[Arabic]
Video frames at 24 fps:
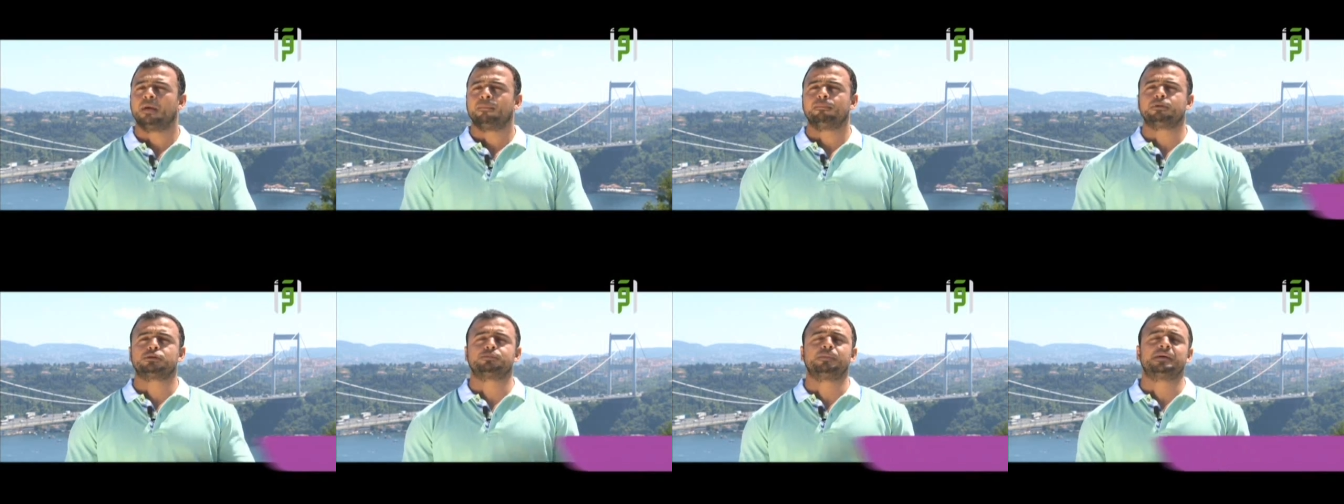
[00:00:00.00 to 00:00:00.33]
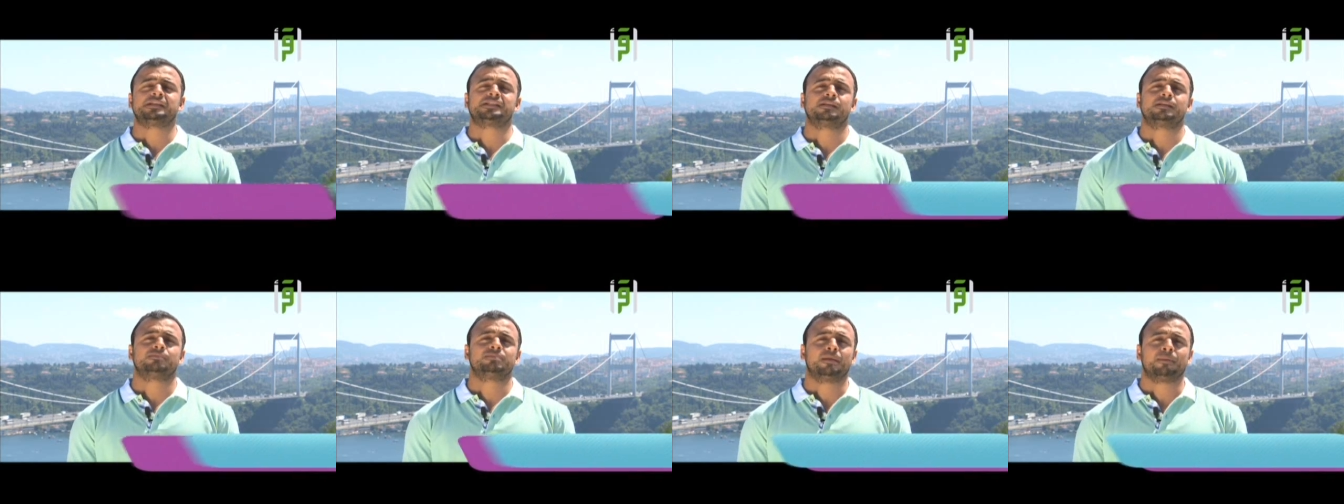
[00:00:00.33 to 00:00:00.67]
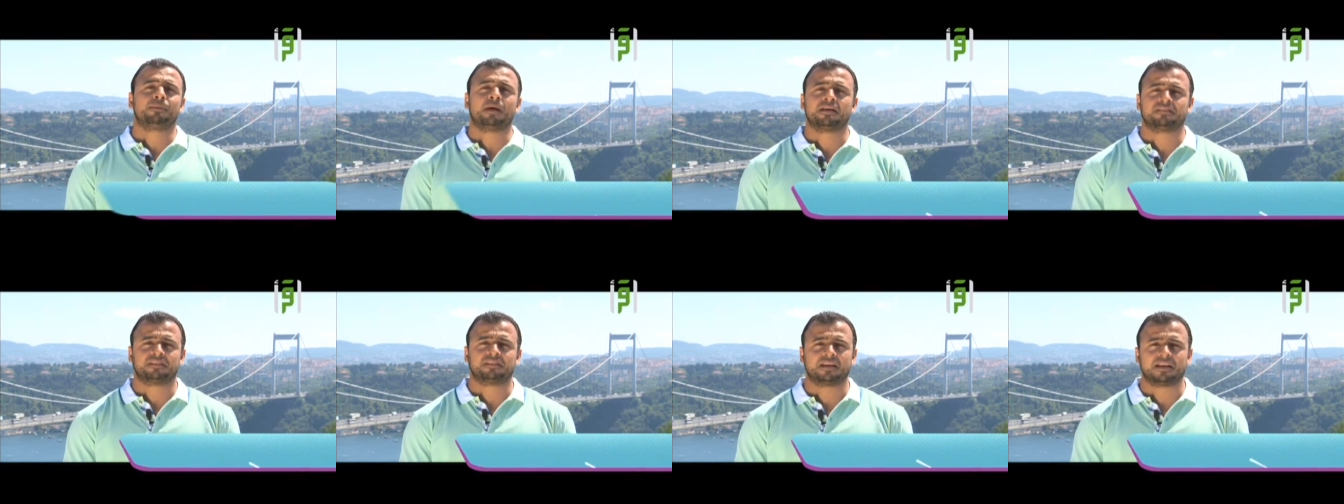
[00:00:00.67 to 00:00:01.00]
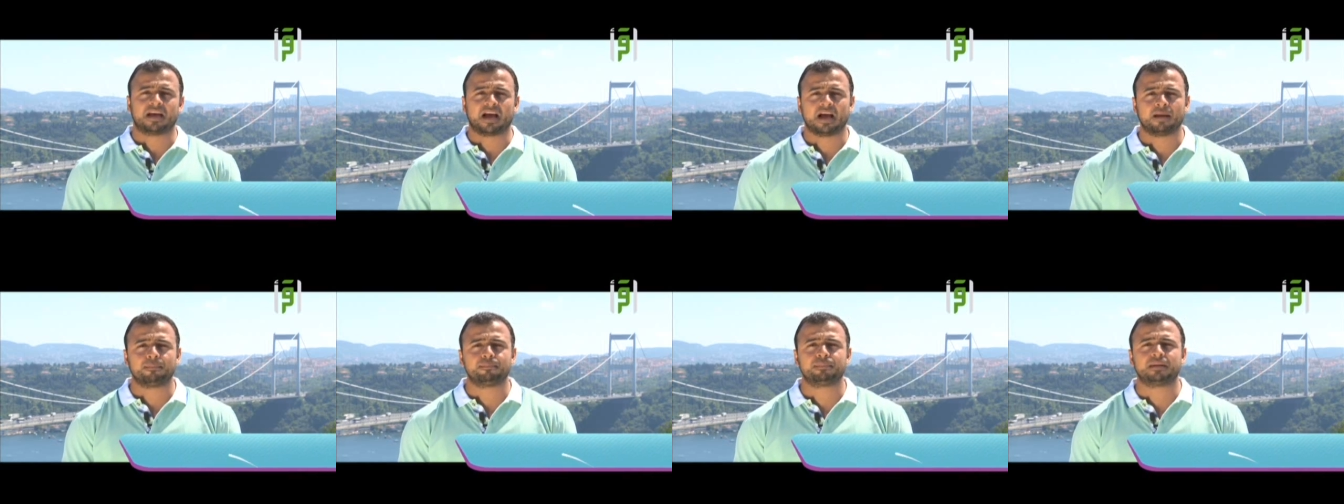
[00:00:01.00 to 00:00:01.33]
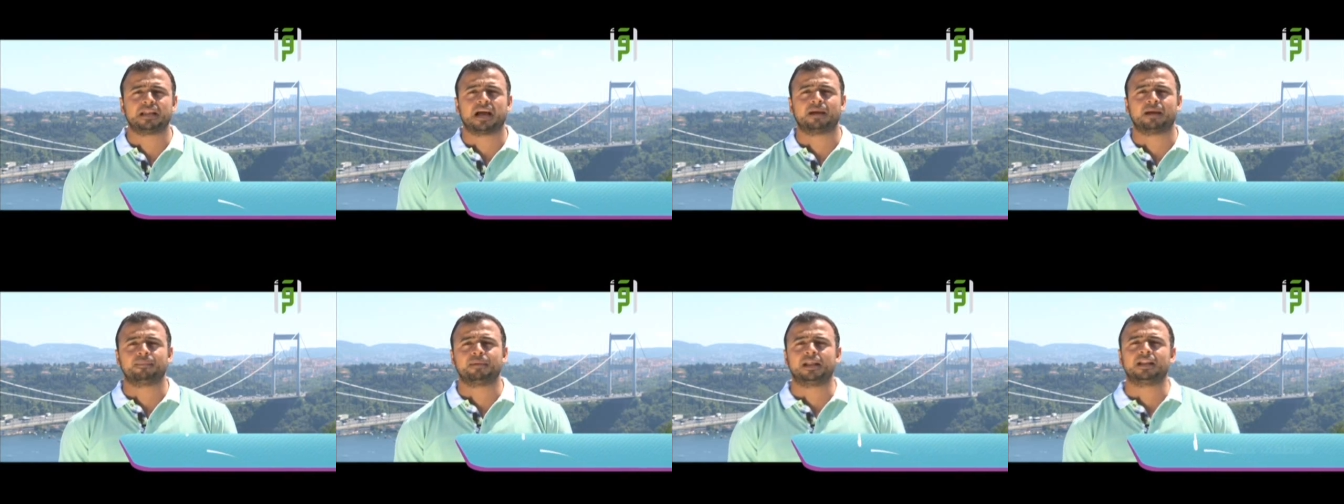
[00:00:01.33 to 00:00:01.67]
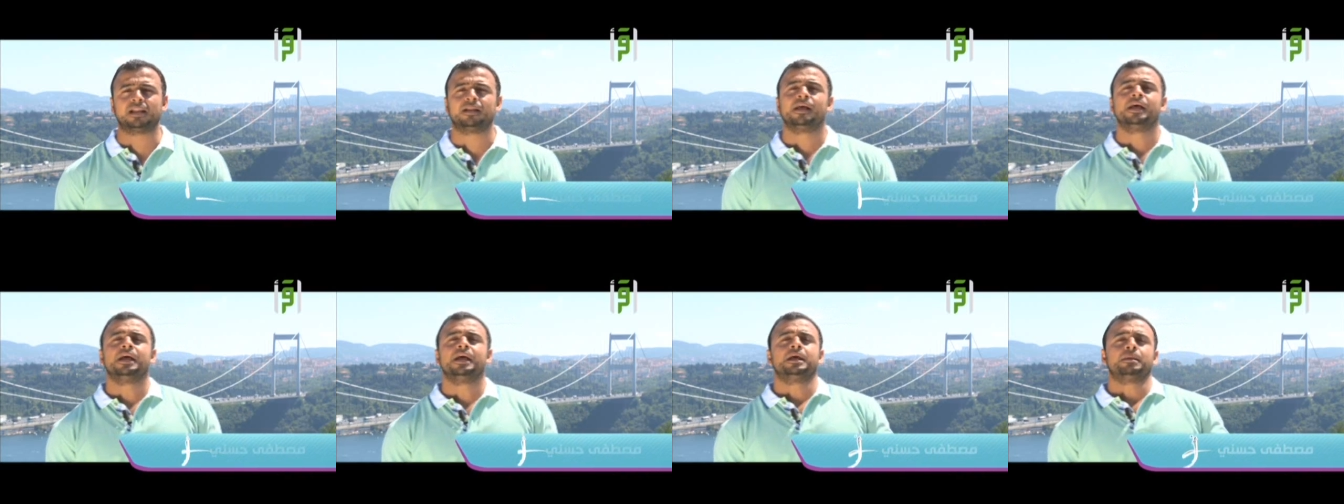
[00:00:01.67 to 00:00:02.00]
مش بس بنبحث عن احب
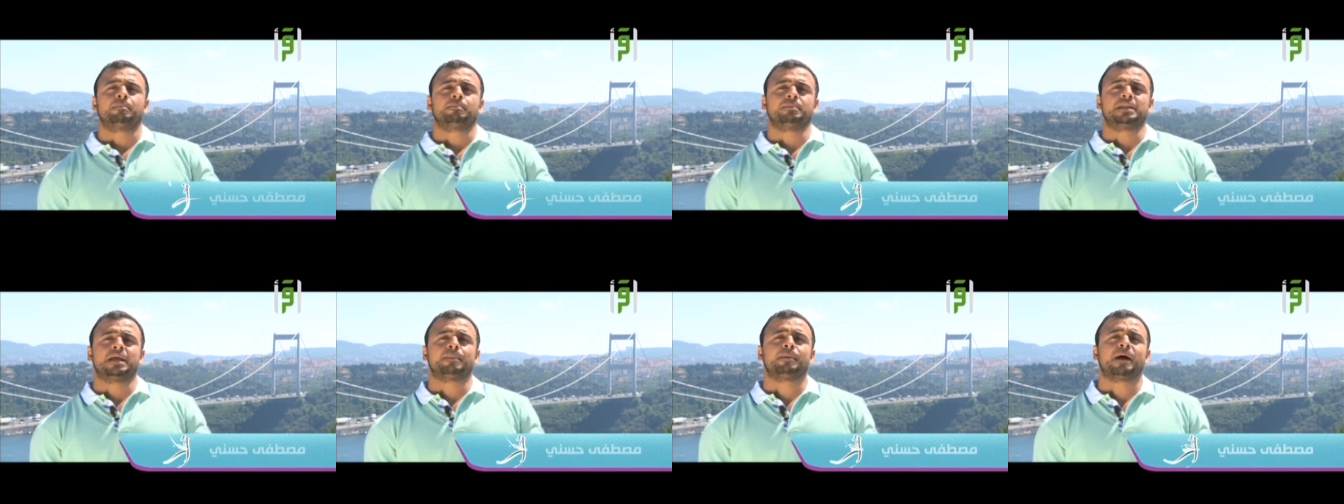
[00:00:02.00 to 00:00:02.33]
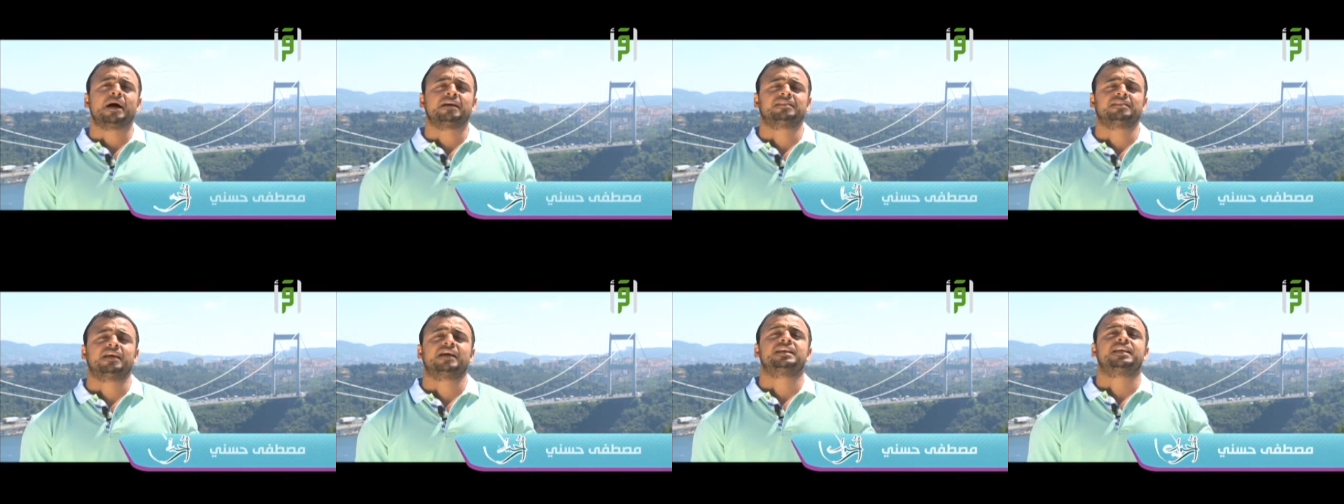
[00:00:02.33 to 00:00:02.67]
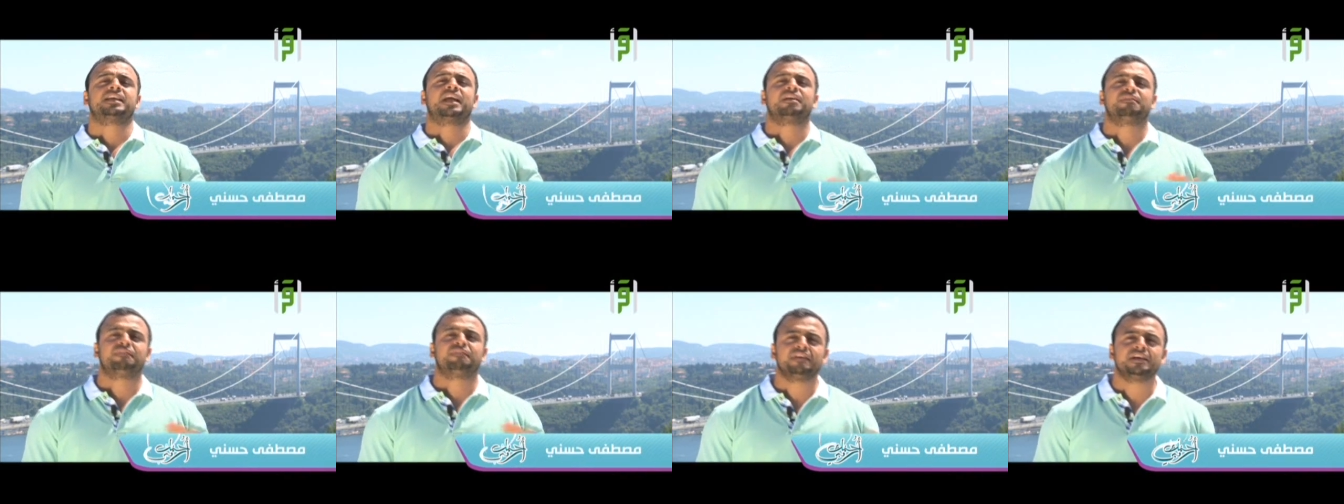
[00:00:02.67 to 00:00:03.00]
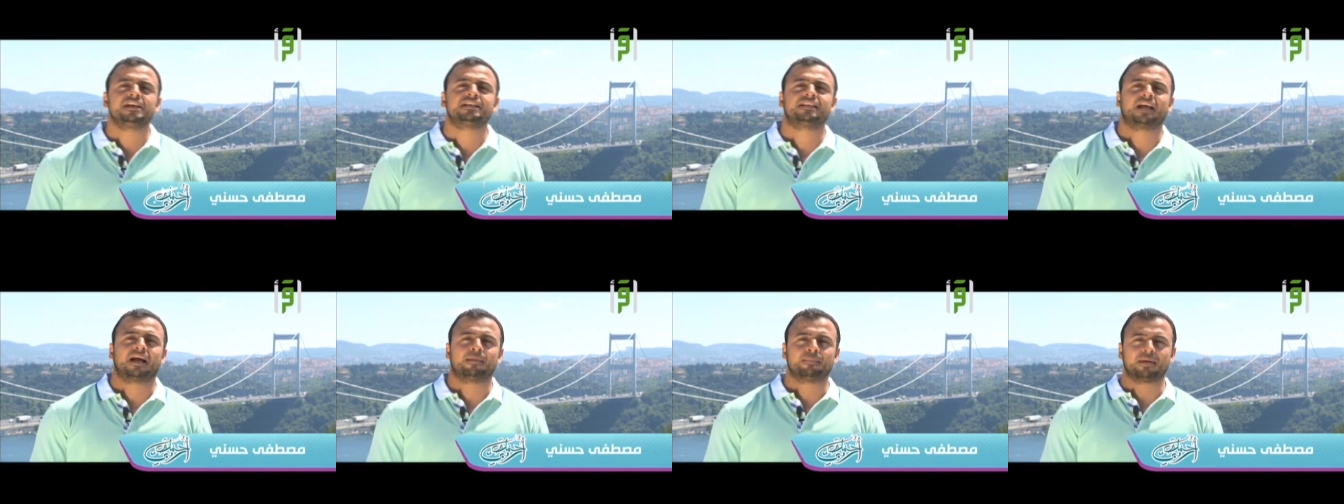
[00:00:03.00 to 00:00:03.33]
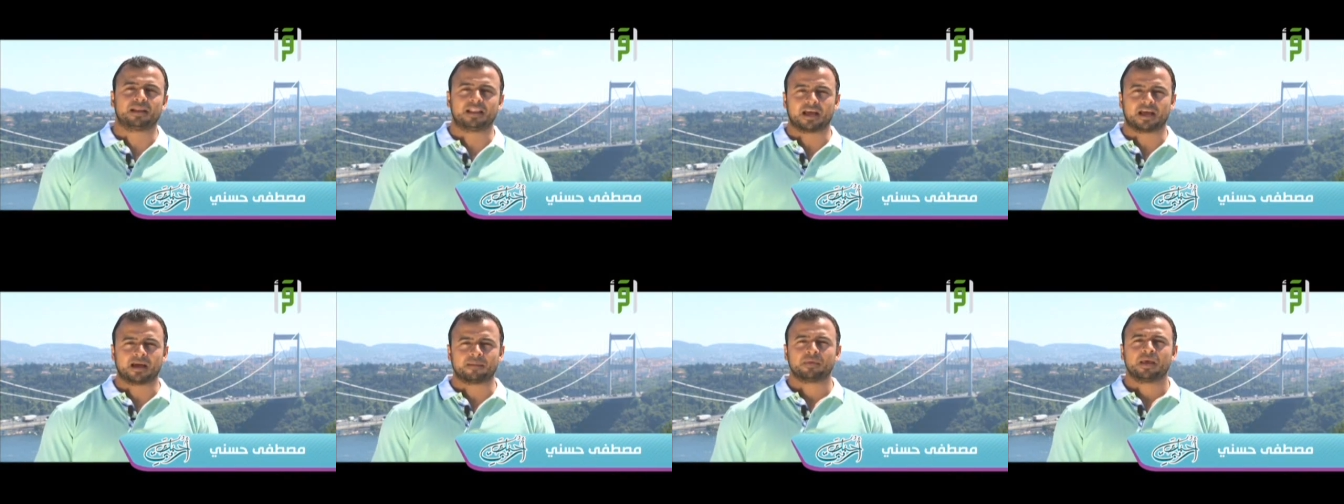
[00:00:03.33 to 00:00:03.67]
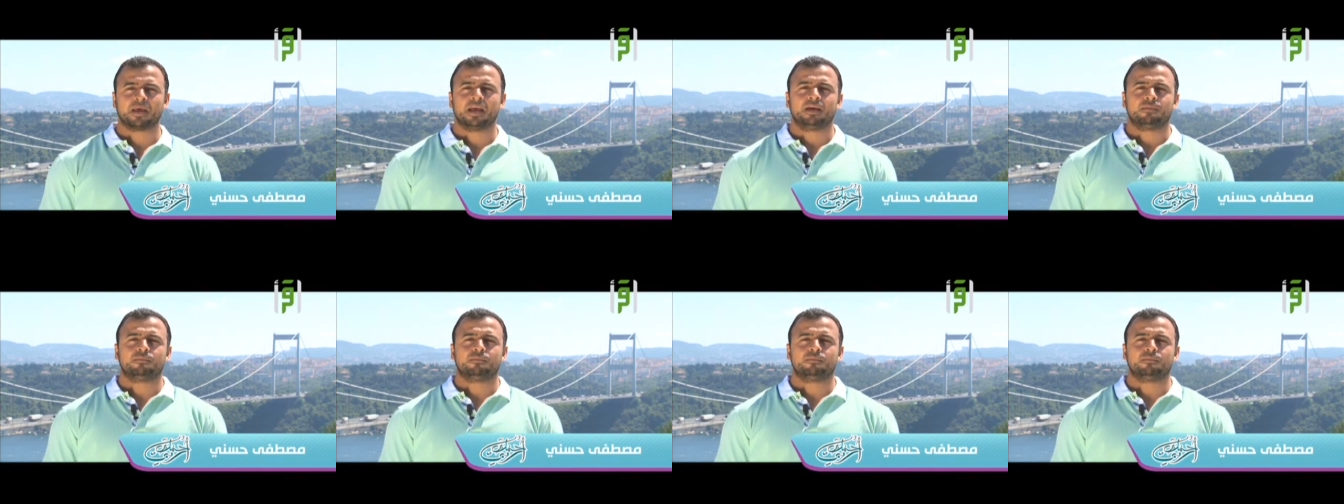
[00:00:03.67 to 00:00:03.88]
الاعمال بنبحث عن كيفيه عملها